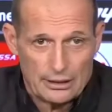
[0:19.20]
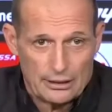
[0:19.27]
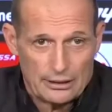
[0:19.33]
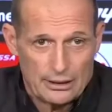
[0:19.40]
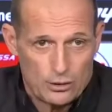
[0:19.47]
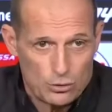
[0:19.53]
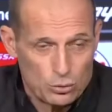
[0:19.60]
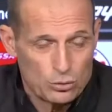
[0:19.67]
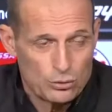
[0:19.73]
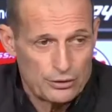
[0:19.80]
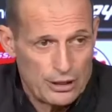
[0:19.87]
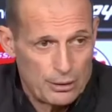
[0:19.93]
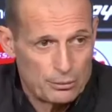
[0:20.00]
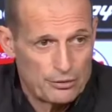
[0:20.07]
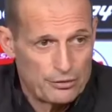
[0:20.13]
innanzitutto
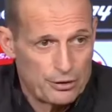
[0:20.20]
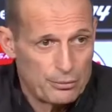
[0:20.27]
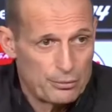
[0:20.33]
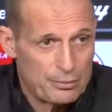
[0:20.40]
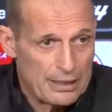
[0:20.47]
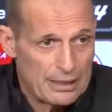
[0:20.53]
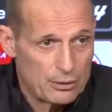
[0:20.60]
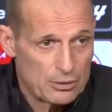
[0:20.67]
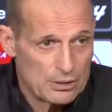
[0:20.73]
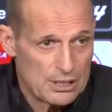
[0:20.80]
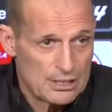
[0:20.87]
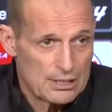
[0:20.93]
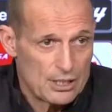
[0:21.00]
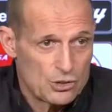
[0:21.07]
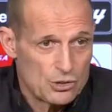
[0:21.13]
vediamo di finire bene questa
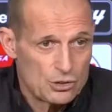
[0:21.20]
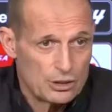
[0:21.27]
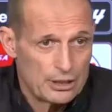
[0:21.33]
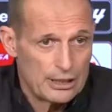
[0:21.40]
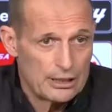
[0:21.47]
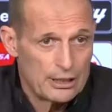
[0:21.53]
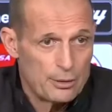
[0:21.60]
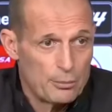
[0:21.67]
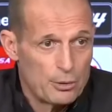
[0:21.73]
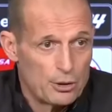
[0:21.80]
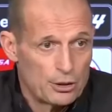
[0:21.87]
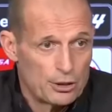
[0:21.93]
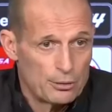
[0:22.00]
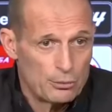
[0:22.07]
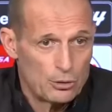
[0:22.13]
stagione nel
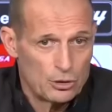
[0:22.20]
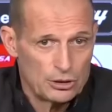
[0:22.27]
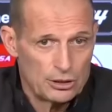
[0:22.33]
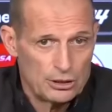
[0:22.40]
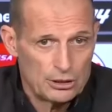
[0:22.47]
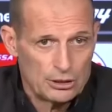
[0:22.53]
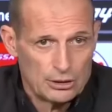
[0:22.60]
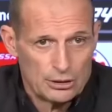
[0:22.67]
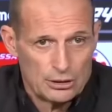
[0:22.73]
migliore dei modi,